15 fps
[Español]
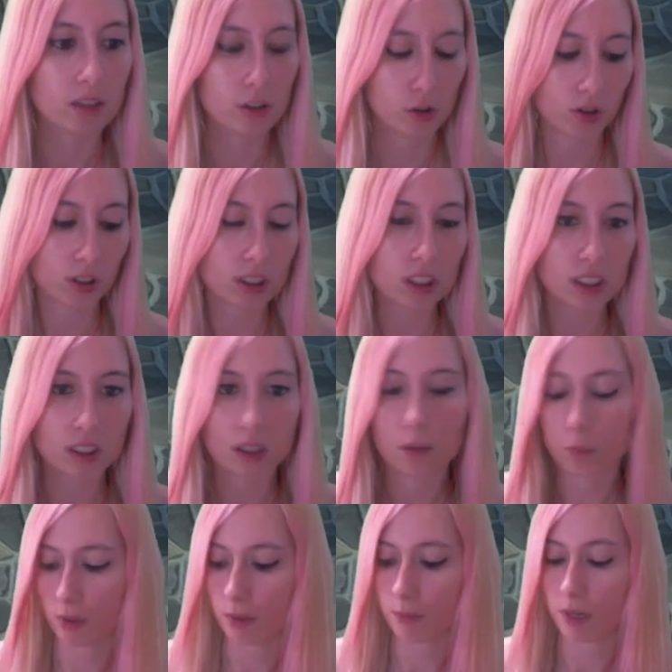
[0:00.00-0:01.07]
Yo creo que este es el
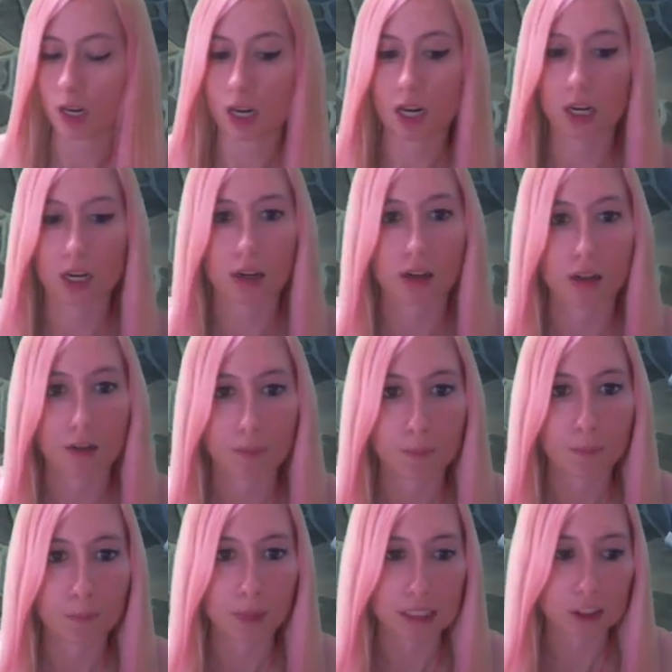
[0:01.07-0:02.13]
primer
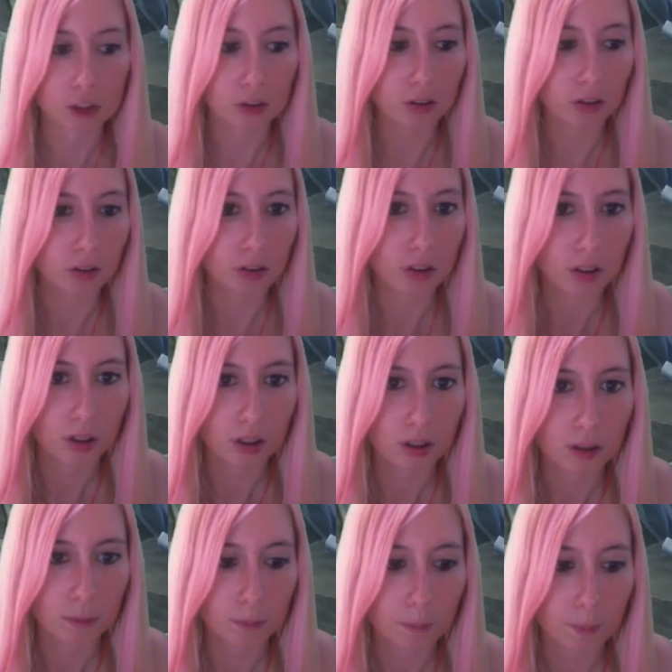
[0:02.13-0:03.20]
paso
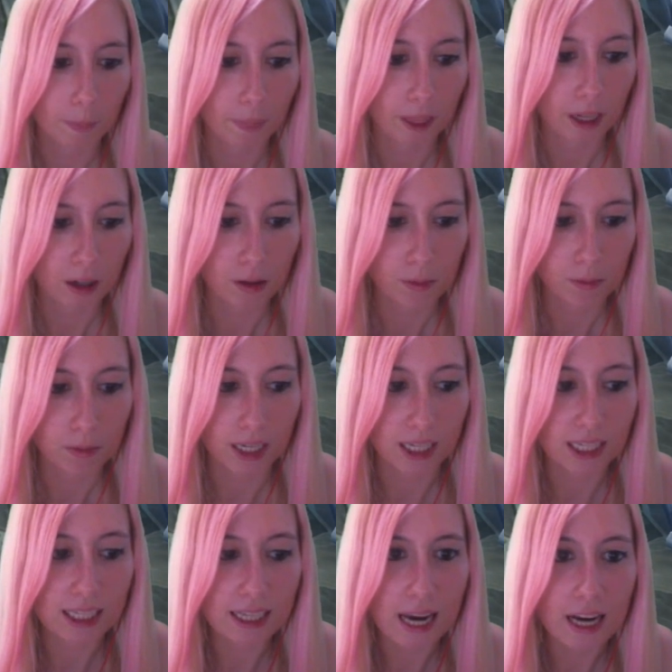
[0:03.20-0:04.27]
Vale,
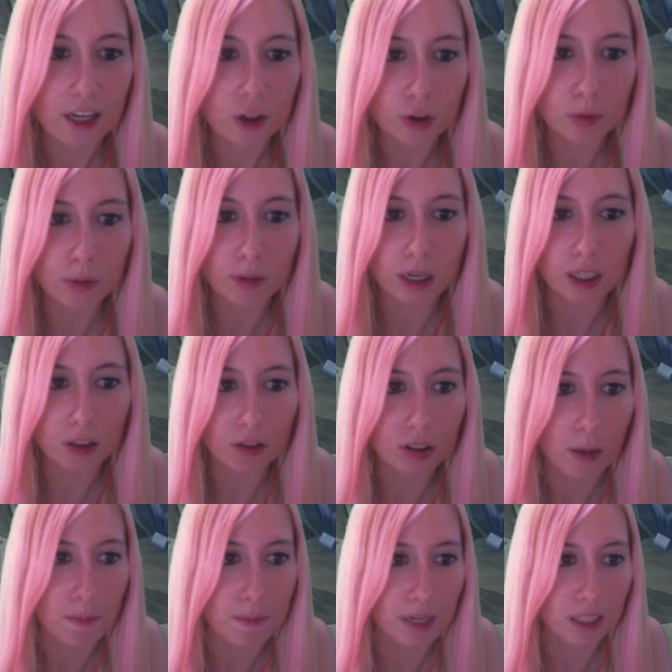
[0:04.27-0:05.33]
y Iron yo me imagino que
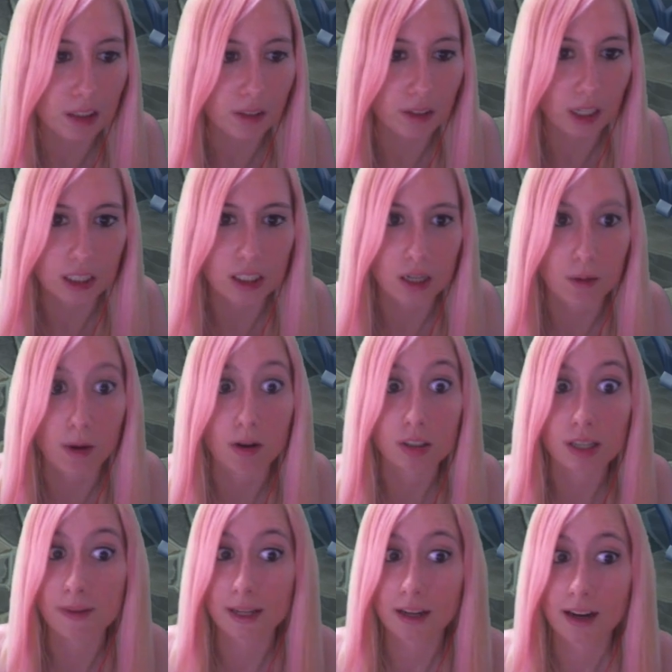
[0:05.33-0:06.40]
también tendrá que ser Vamos
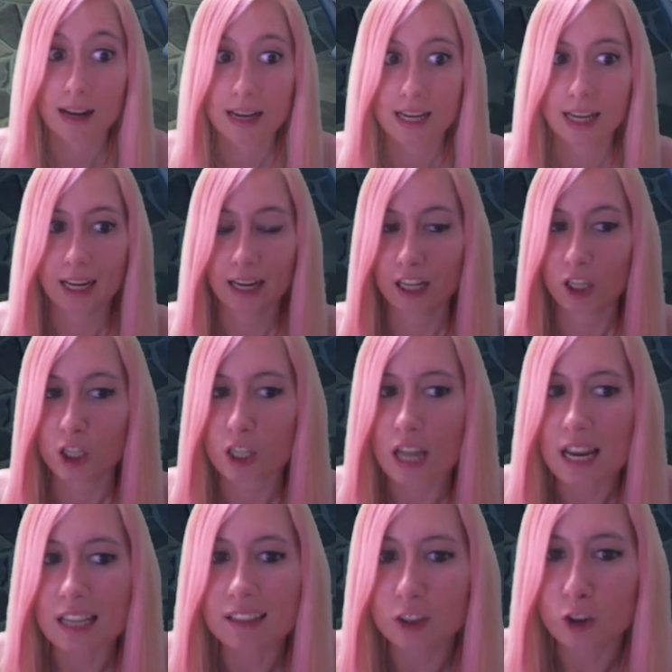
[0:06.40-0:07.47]
a ver
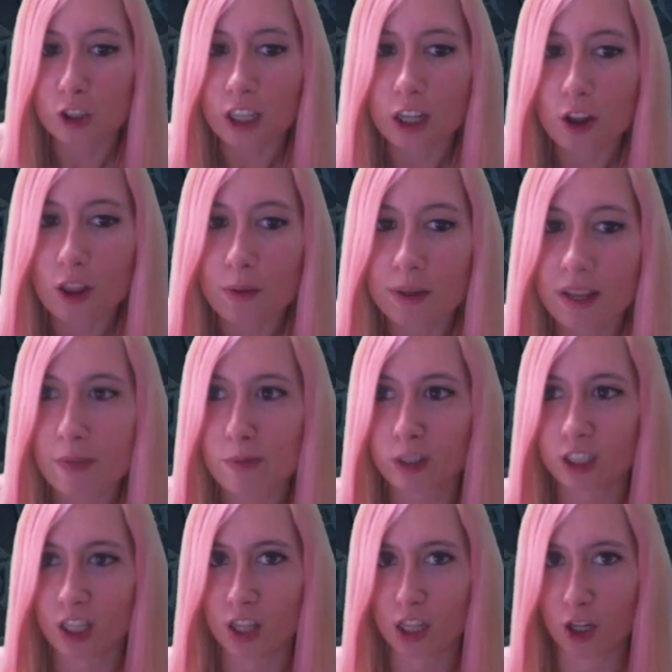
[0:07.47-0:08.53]
En teoría no deberían de
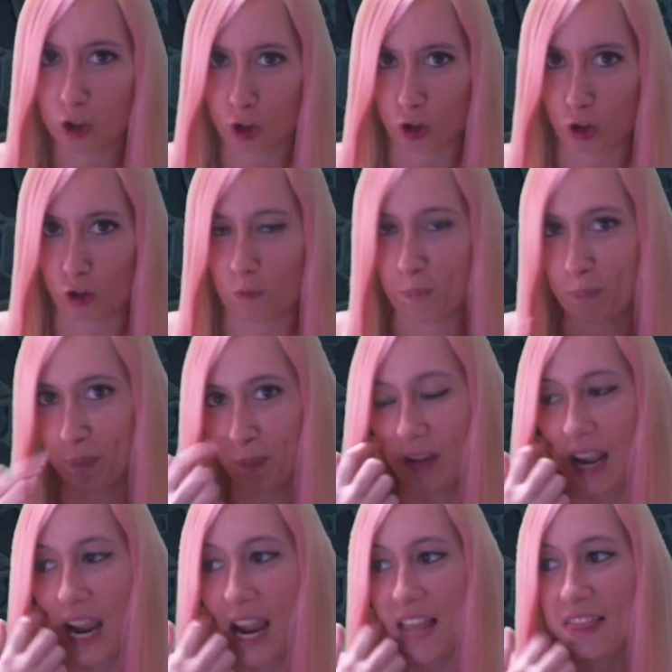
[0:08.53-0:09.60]
ponerse celosos
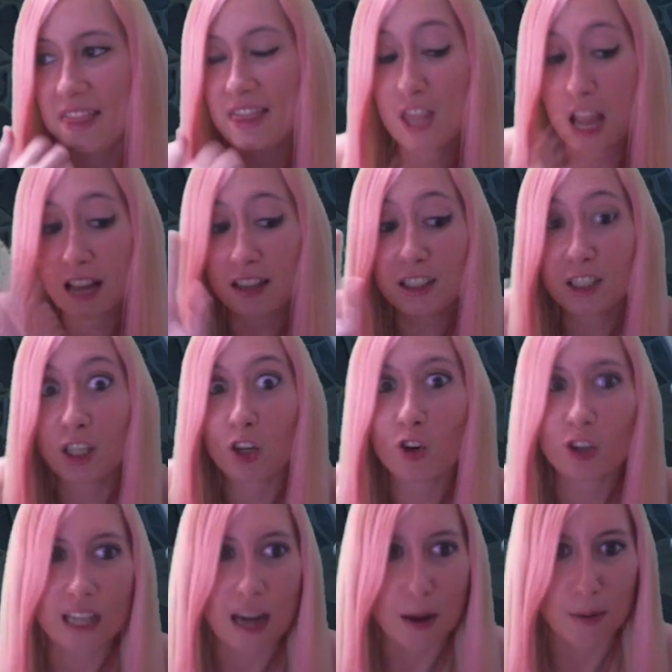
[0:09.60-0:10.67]
mm, En
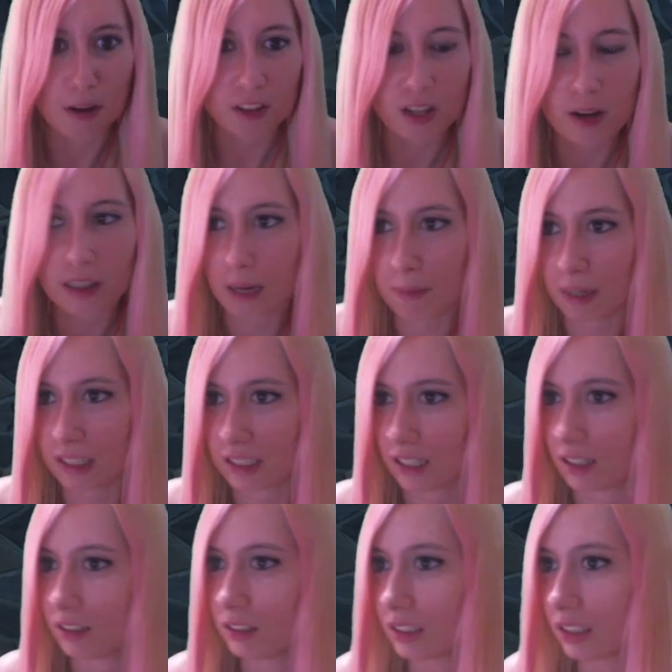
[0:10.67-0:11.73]
teoría, vamos a ver qué pasa
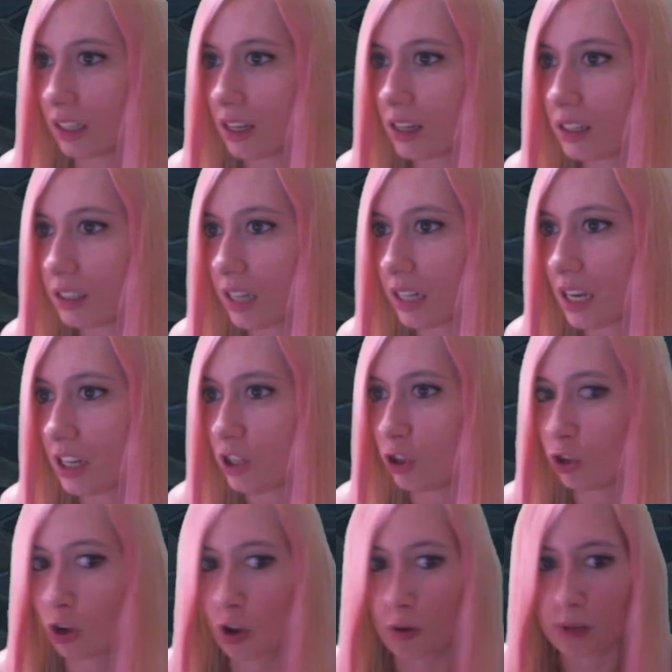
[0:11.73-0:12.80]
Si ha salido
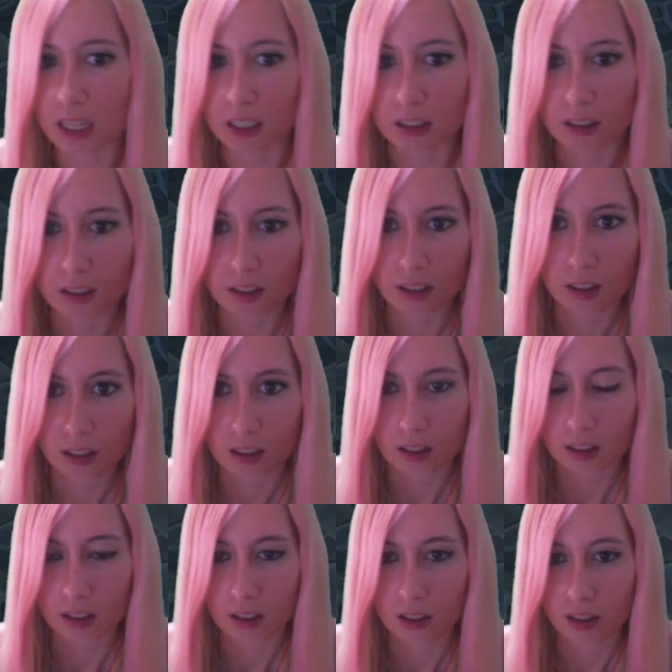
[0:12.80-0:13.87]
todo bien
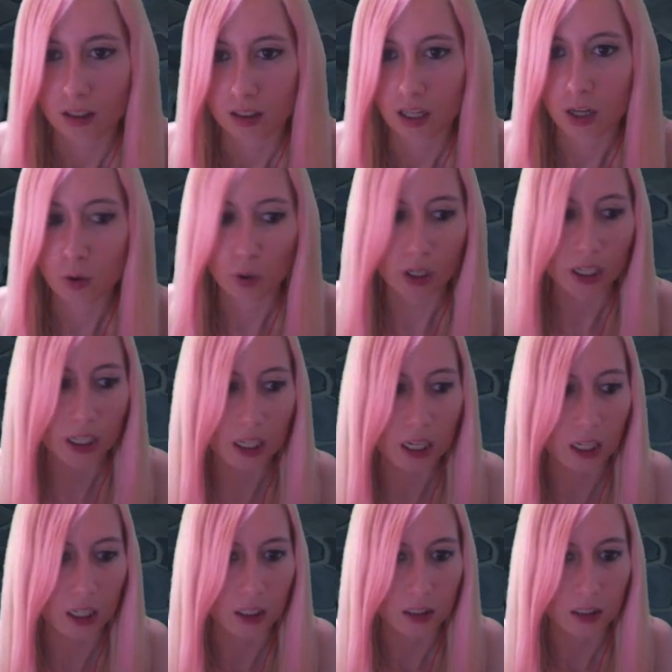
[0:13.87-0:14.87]
¡Eureka!